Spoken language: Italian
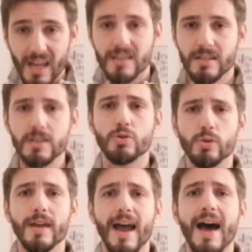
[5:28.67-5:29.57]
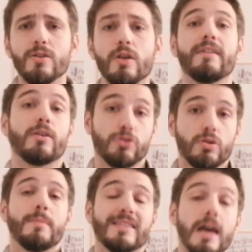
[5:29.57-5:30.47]
si studieranno, avranno
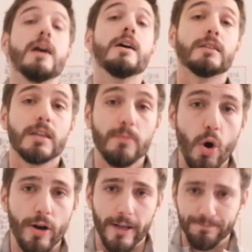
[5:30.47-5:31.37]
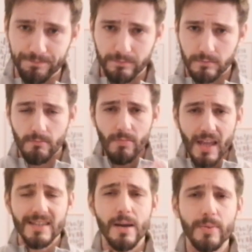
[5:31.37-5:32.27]
sicuramente timore
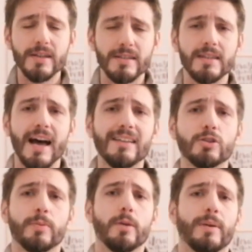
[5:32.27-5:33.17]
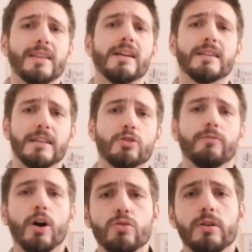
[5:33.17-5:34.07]
di aprirsi tanto, però Prandelli ha detto
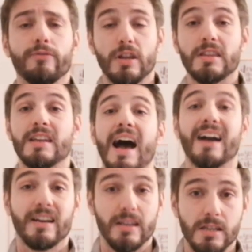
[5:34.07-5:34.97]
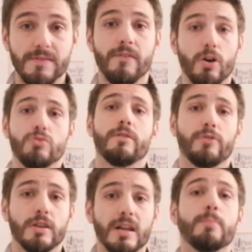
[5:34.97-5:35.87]
voglio una Fiorentina aggressiva, voglio una
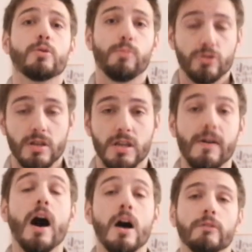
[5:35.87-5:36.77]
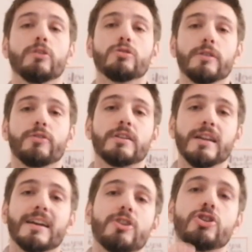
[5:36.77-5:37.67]
Fiorentina propositiva, voglio una
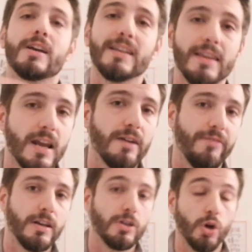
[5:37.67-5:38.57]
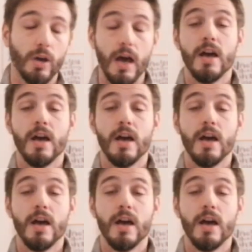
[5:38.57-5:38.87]
Fiorentina che cerca di andare a fare il gol.